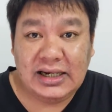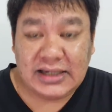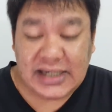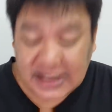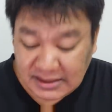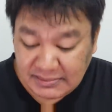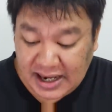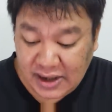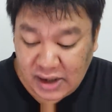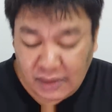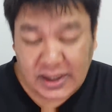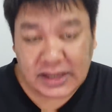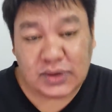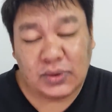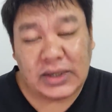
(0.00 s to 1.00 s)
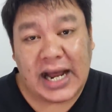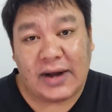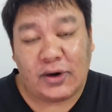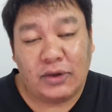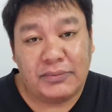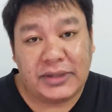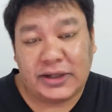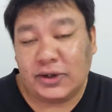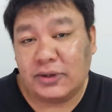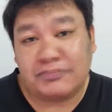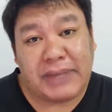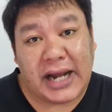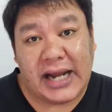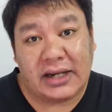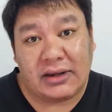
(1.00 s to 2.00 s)
นั่นก็หมายความว่าตุลาคมเป็นต้น
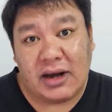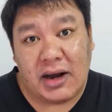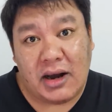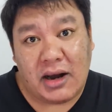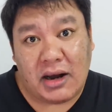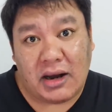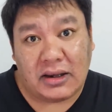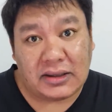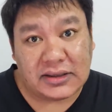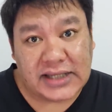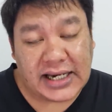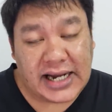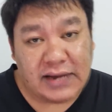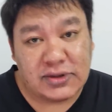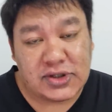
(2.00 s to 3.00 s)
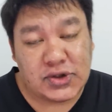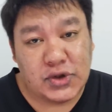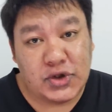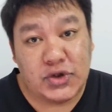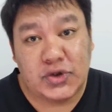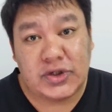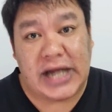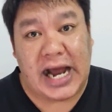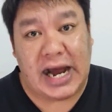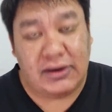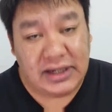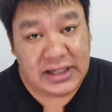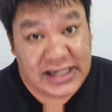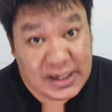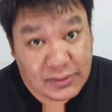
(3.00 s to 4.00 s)
ไปก็จะเข้าสู่ฤดูหนาว
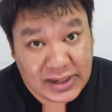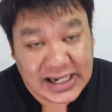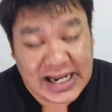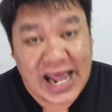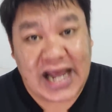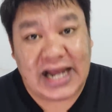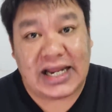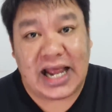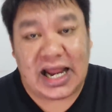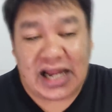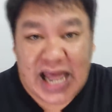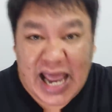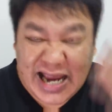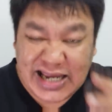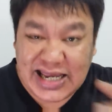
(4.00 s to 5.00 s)
หรือเรียกว่าแรงละแรง